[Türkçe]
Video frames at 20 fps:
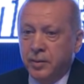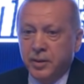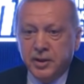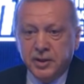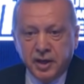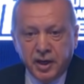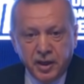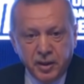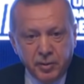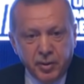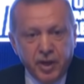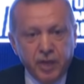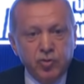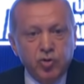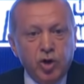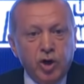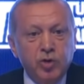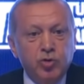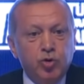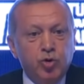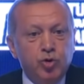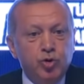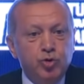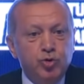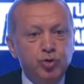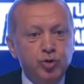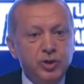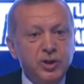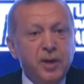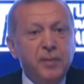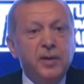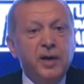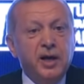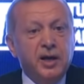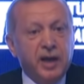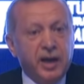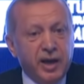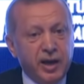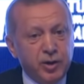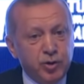Ama Tayyip Erdoğan konuştuğu
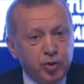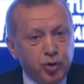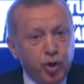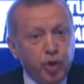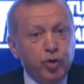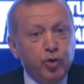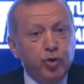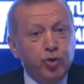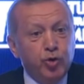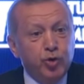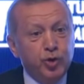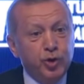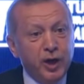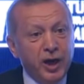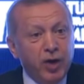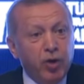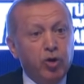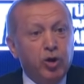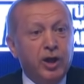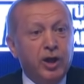zaman garantör ülke